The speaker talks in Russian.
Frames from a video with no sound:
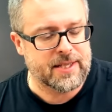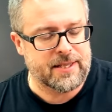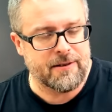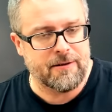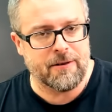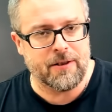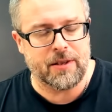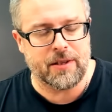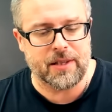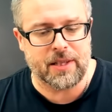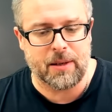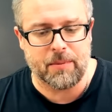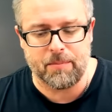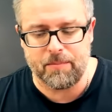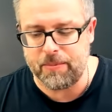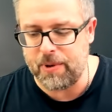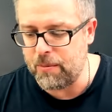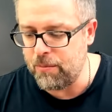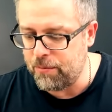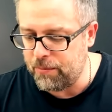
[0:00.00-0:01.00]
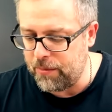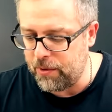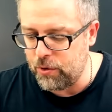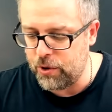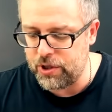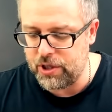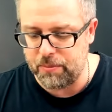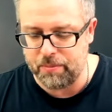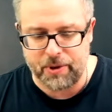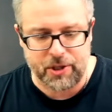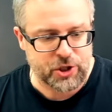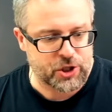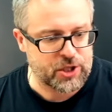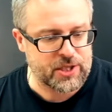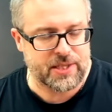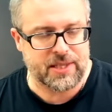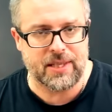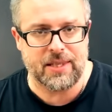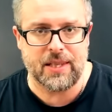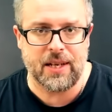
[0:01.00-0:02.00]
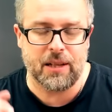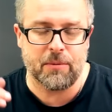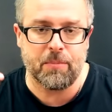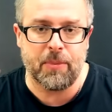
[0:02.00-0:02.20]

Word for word: сделайте там, помойте, почистите,